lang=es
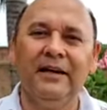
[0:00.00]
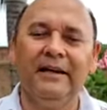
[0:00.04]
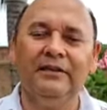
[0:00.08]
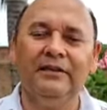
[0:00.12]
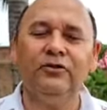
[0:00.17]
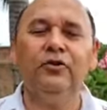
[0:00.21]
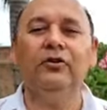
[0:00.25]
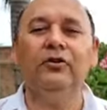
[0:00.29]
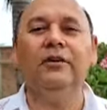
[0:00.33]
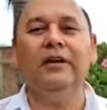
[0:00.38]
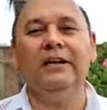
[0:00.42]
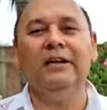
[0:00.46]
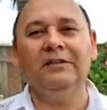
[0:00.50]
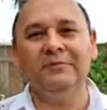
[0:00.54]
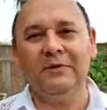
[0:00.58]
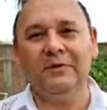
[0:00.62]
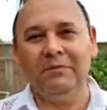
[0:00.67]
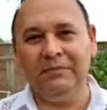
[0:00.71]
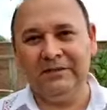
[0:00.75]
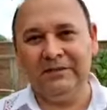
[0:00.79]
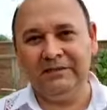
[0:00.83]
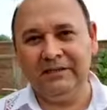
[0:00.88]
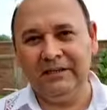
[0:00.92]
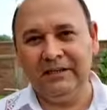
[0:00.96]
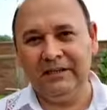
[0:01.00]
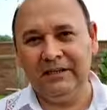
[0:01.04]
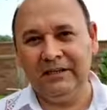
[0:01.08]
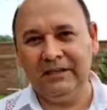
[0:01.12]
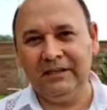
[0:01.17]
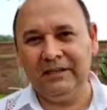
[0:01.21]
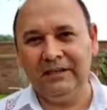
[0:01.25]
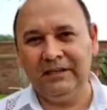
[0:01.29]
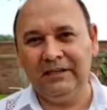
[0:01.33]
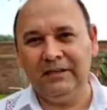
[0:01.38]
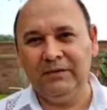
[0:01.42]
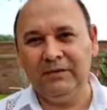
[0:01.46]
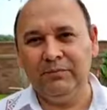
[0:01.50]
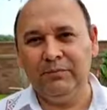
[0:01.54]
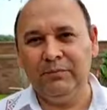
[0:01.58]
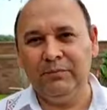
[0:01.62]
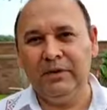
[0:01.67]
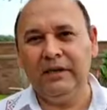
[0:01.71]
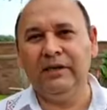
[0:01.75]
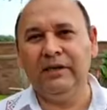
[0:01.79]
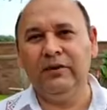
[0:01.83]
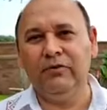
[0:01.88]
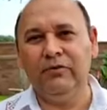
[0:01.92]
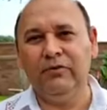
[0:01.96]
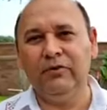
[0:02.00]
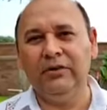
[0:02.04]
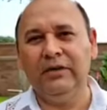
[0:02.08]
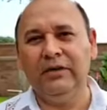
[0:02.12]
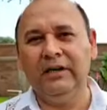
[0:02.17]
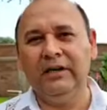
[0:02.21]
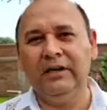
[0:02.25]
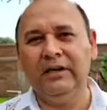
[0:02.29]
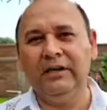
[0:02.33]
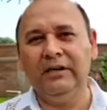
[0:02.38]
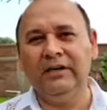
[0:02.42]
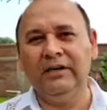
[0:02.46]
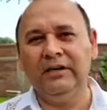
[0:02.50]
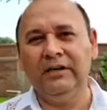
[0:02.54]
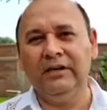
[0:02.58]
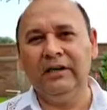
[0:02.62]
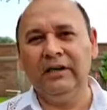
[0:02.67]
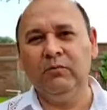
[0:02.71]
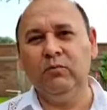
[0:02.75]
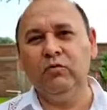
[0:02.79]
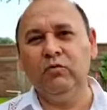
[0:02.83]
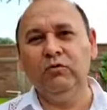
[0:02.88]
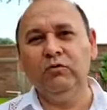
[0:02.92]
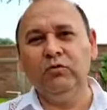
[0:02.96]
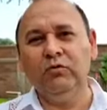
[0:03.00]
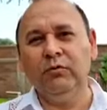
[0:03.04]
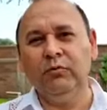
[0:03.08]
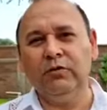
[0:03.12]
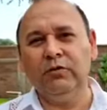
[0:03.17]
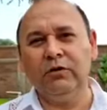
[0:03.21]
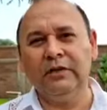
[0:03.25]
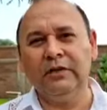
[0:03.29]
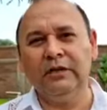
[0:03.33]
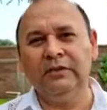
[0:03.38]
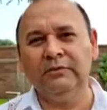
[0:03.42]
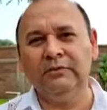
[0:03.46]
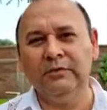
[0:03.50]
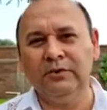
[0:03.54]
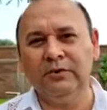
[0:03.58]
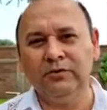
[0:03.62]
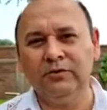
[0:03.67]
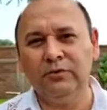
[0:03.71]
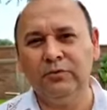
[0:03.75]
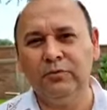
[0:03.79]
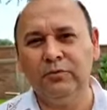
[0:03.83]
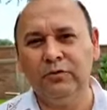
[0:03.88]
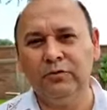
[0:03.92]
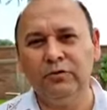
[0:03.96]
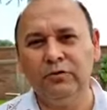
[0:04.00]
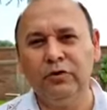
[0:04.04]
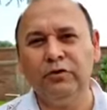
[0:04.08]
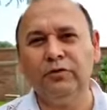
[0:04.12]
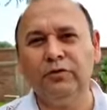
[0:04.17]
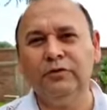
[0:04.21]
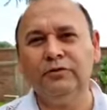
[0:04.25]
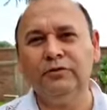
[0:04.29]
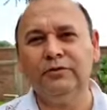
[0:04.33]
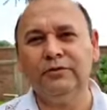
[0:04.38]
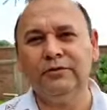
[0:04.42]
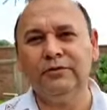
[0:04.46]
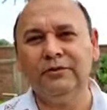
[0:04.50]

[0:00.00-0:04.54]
a todas las mamás de México y del mundo, porque es visto por todos.